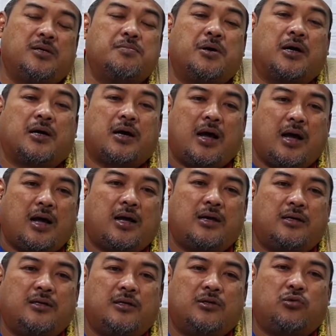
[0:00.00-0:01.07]
Di
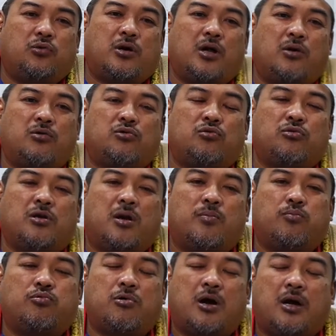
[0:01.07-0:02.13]
Mekah itu kalau sudah
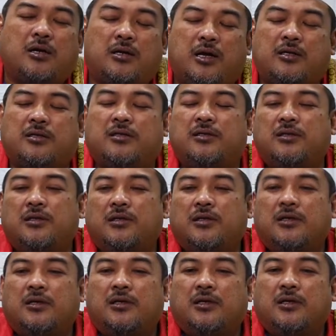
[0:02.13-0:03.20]
panas
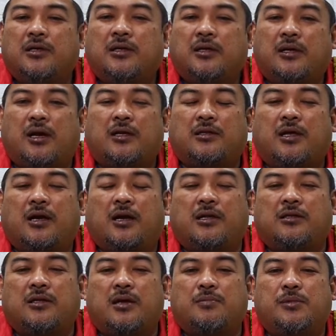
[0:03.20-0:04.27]

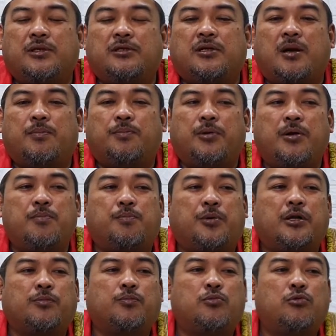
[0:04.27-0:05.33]
rata-rata mencapai
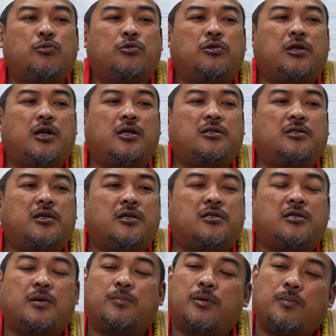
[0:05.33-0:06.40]
40 derajat
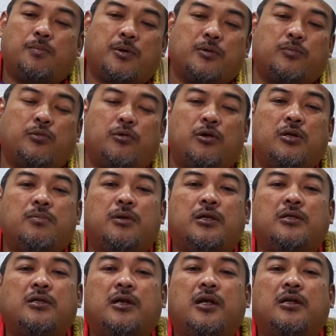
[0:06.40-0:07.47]
sampai
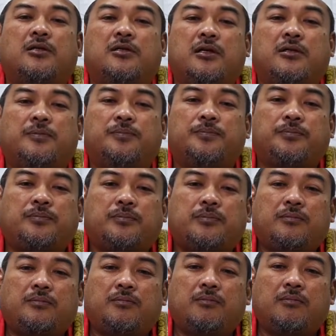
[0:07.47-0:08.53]
45 derajat.
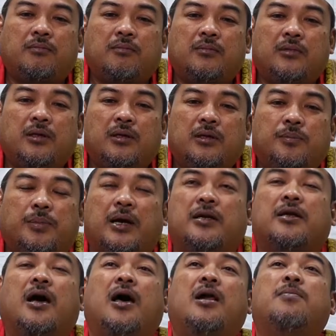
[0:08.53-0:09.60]

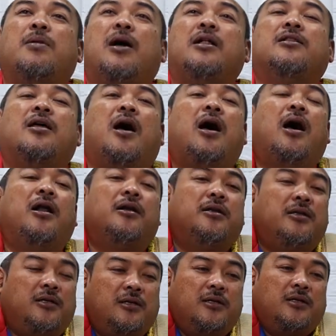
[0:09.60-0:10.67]
Padahal
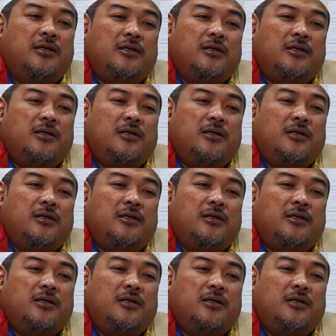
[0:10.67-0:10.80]
matahari